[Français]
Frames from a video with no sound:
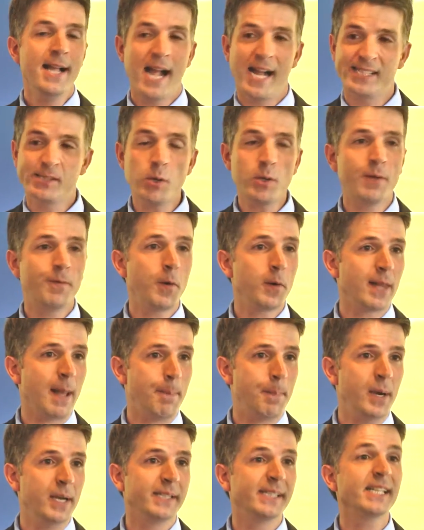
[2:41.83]
à ceux qui font de la
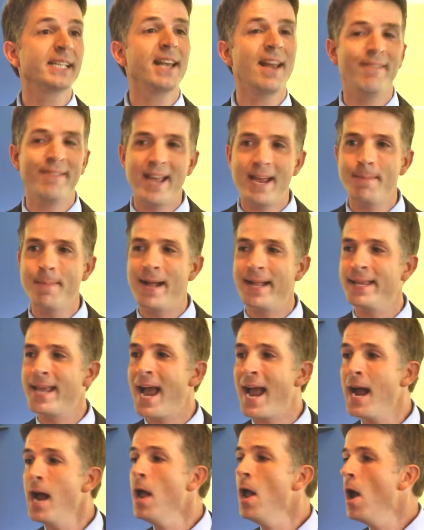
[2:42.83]
politique de la vieille
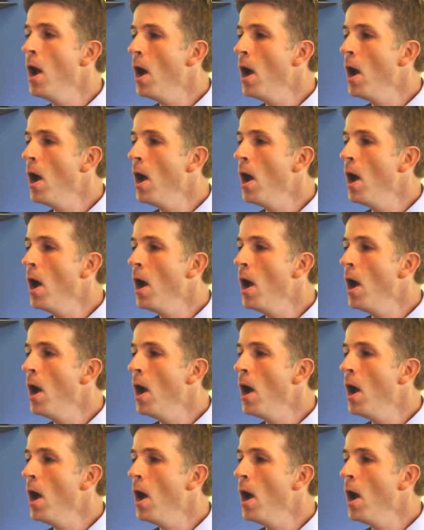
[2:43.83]
manière.